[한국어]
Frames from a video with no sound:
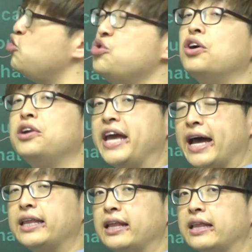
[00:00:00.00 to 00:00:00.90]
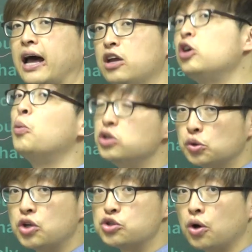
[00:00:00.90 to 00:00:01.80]
유연해야 된다. 이렇게
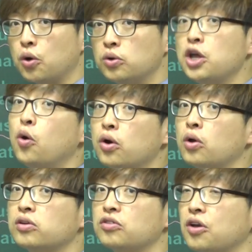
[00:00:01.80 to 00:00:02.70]
번역되죠. 근데 영어로는 어떻게